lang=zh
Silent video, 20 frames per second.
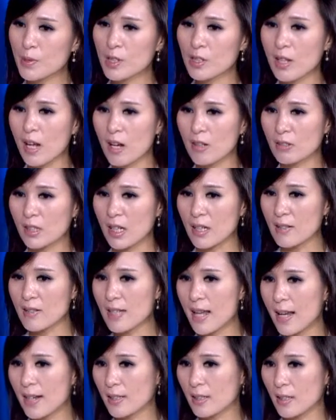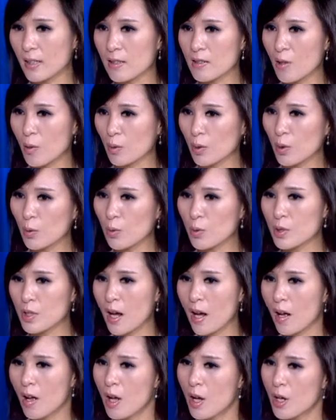知道您在行走的路
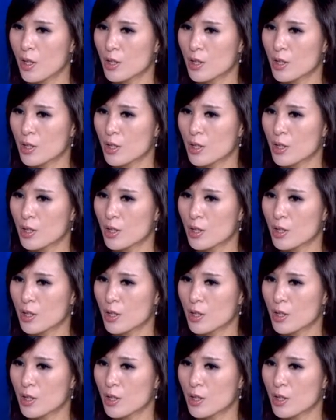上